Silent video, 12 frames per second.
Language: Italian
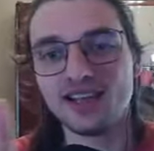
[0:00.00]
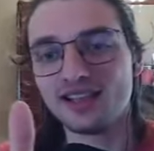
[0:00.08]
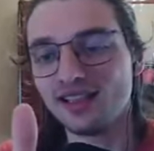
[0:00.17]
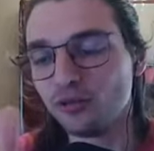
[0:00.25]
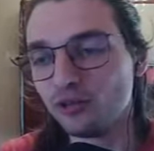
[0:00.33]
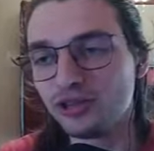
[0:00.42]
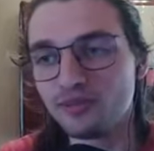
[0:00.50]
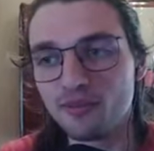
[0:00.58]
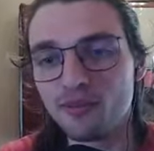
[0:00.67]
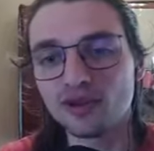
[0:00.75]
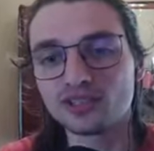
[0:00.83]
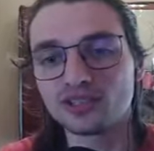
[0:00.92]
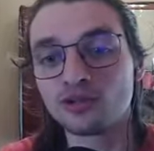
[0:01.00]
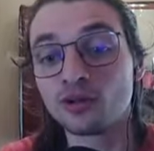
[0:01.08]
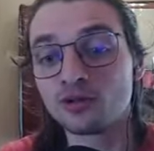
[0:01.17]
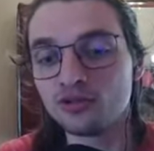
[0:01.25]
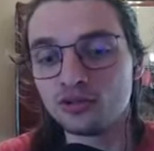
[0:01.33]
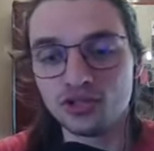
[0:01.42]
l'ultimo boss non
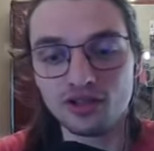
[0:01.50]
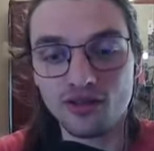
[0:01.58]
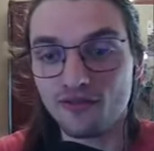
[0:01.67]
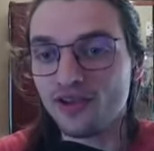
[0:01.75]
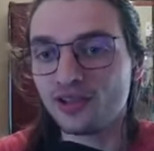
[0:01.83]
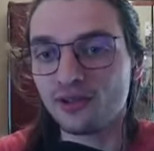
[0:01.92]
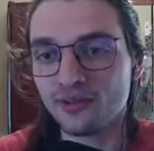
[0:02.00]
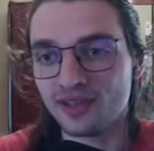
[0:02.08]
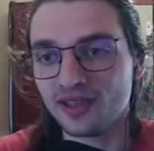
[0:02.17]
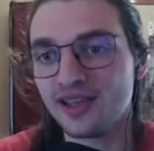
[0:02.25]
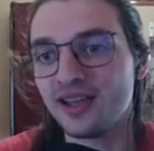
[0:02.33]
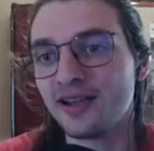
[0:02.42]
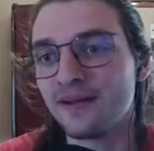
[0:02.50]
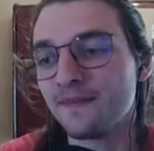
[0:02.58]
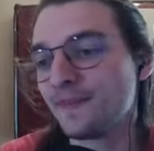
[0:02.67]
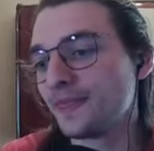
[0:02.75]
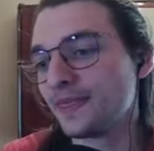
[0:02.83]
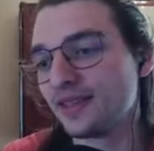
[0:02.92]
riuscirò a farlo perché
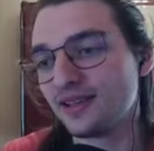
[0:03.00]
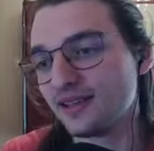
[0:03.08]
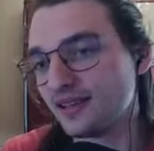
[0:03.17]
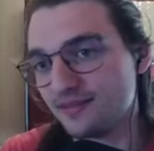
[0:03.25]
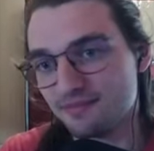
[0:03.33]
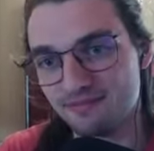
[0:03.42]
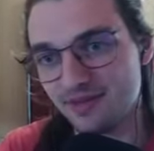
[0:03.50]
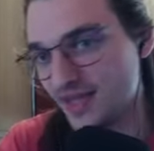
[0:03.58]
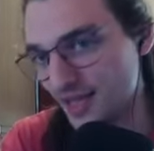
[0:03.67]
perché è